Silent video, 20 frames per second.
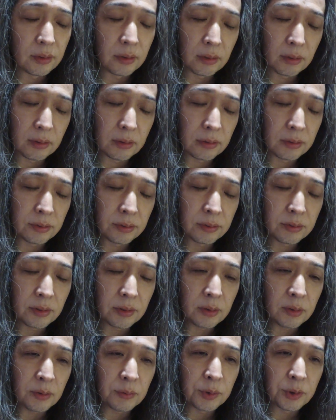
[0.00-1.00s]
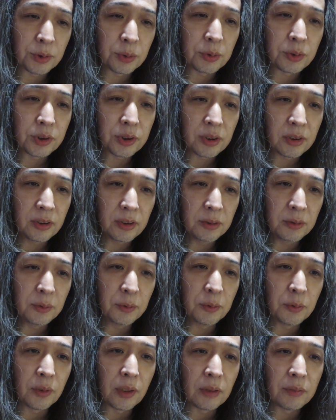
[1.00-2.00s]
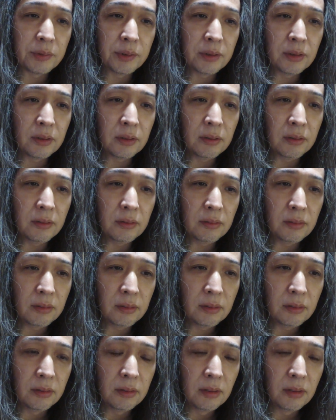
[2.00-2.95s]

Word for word: いや、少なくとも直射日光を浴びないね。